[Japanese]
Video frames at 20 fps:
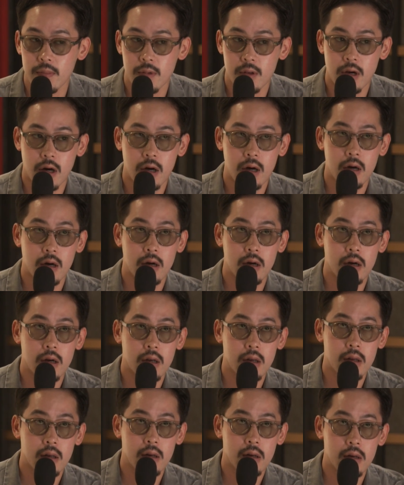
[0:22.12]

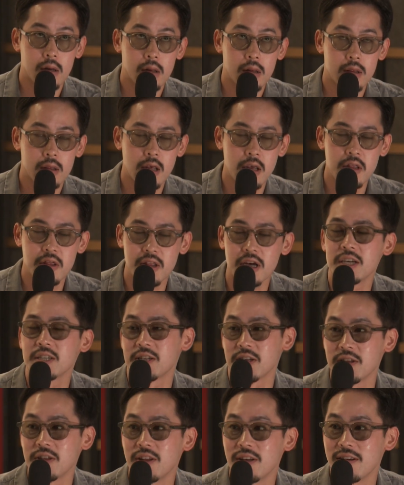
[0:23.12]
あテンダー
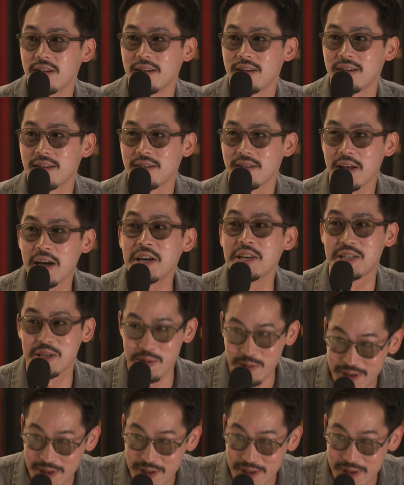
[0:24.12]
さんでテンダーさん